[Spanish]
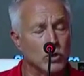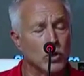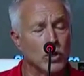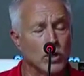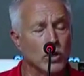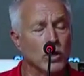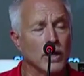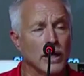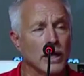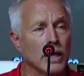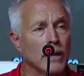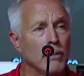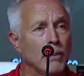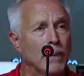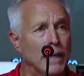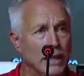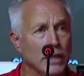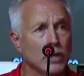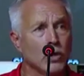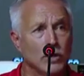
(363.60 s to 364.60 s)
creo que el
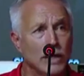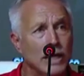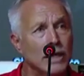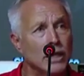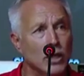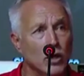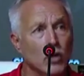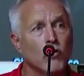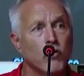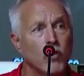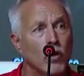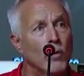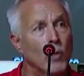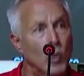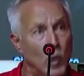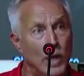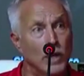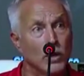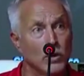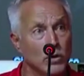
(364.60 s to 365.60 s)
planteo táctico fue
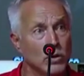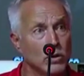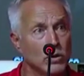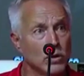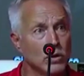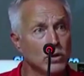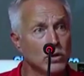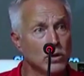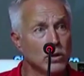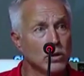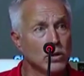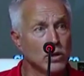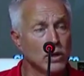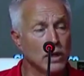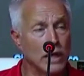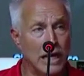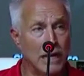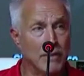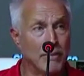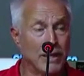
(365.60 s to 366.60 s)
bueno,
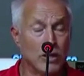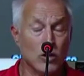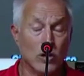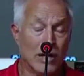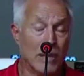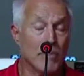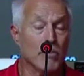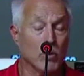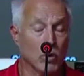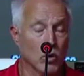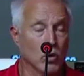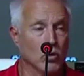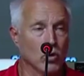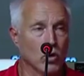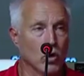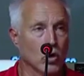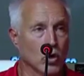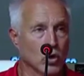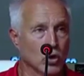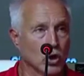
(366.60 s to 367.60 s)
el mediocampo lo, lo
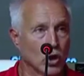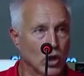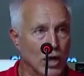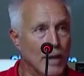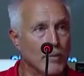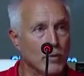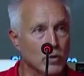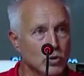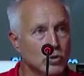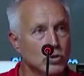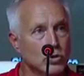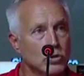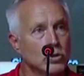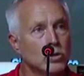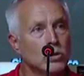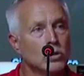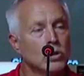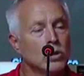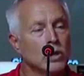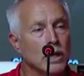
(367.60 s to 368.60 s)
controlamos,
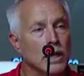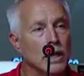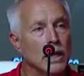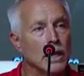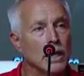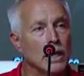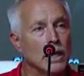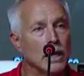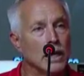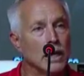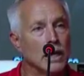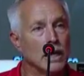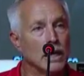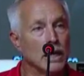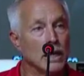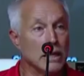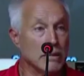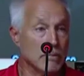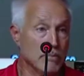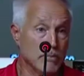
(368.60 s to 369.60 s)
eh,
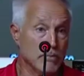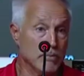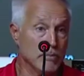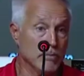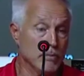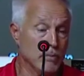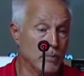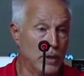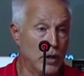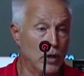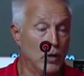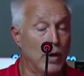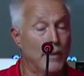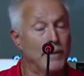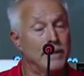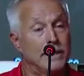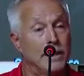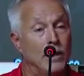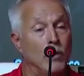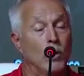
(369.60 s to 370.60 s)
pero a
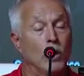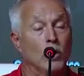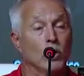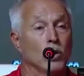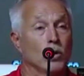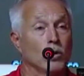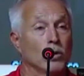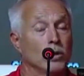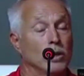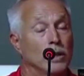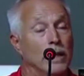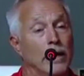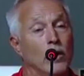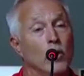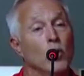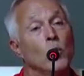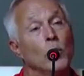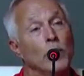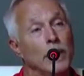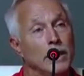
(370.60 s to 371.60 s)
veces cuando te
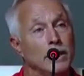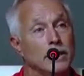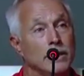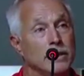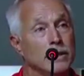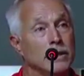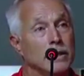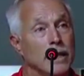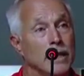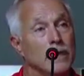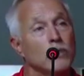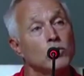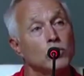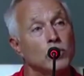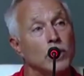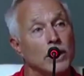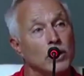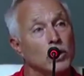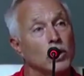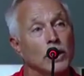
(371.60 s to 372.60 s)
cubrís en un
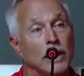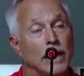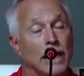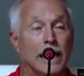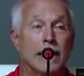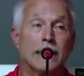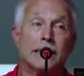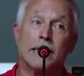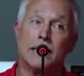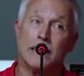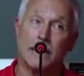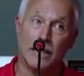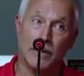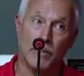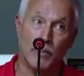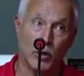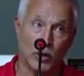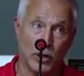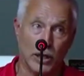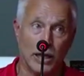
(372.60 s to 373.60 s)
sector de la cancha te
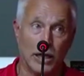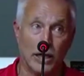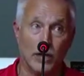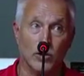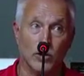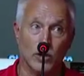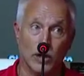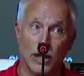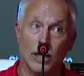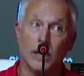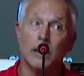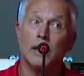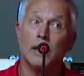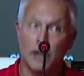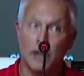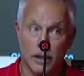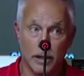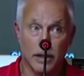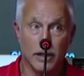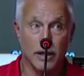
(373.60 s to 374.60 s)
desprotege en otra.
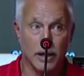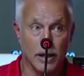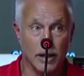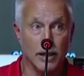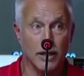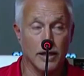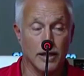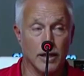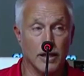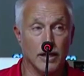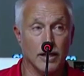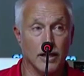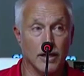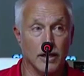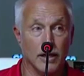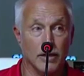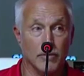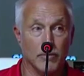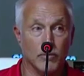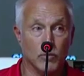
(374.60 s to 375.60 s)

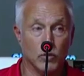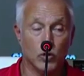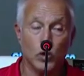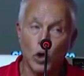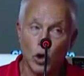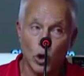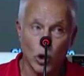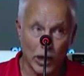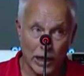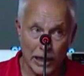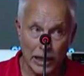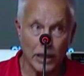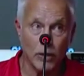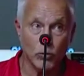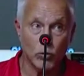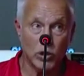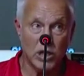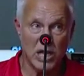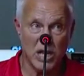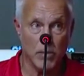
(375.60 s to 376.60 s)
Eh, todo requiere un
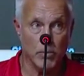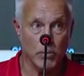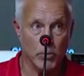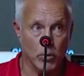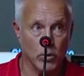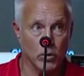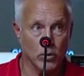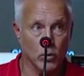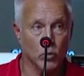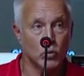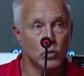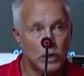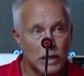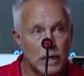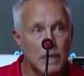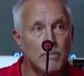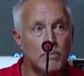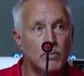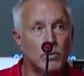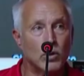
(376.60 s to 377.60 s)
tiempo, un
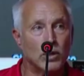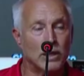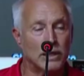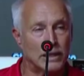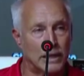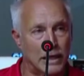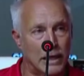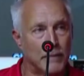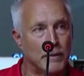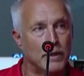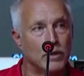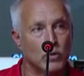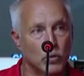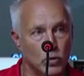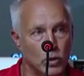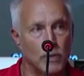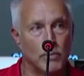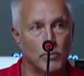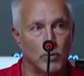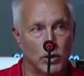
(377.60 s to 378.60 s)
tiempo de entrenamiento, un
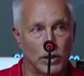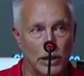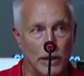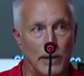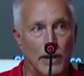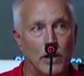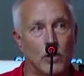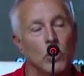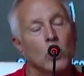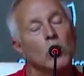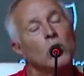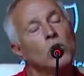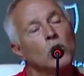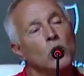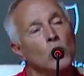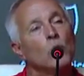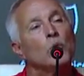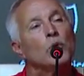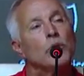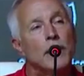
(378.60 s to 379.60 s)
tiempo de trabajo,
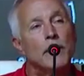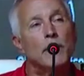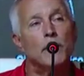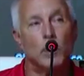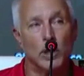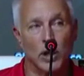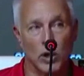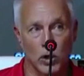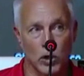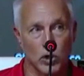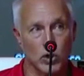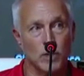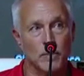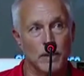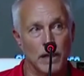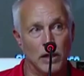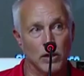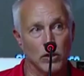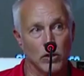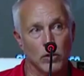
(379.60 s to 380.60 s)
un tiempo de
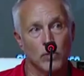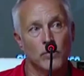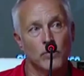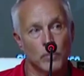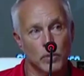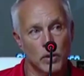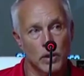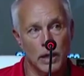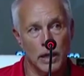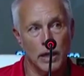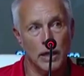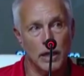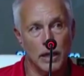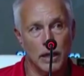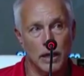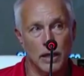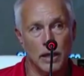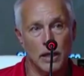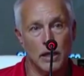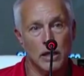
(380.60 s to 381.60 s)
conocimiento.
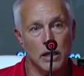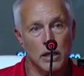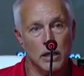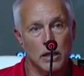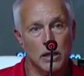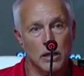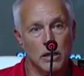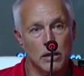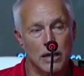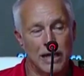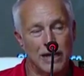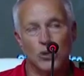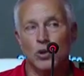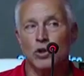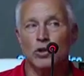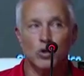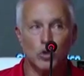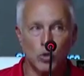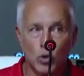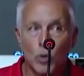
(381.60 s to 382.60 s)
Eh, estoy
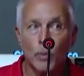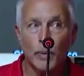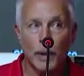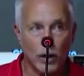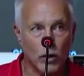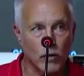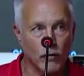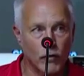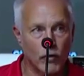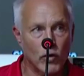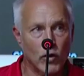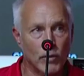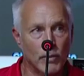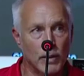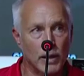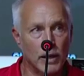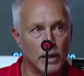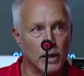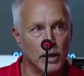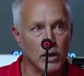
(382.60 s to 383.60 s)
súper
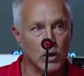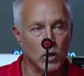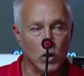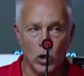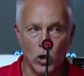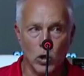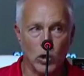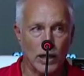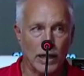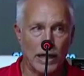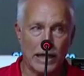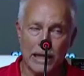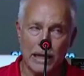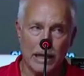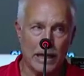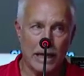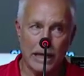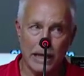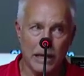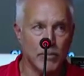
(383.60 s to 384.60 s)
conforme con lo que el
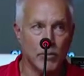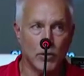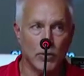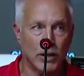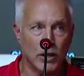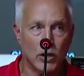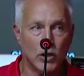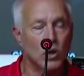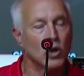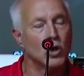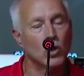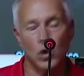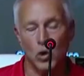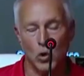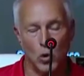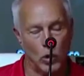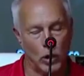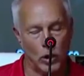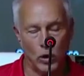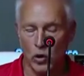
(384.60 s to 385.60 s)
equipo me dio, con
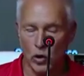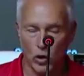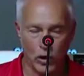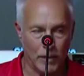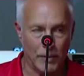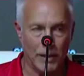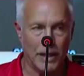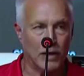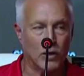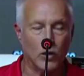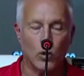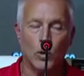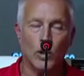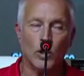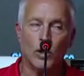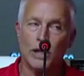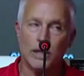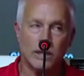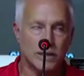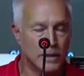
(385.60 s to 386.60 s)
lo, que me dan los
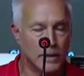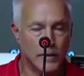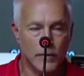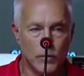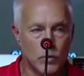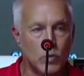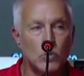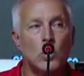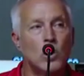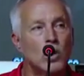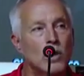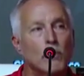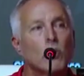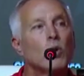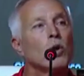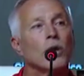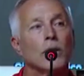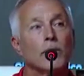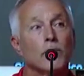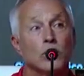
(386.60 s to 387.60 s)
jugadores. No les puedo
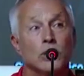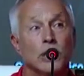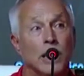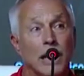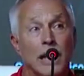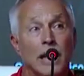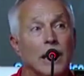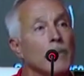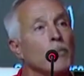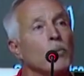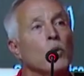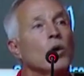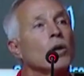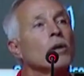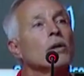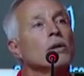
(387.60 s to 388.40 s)
reprochar nada por,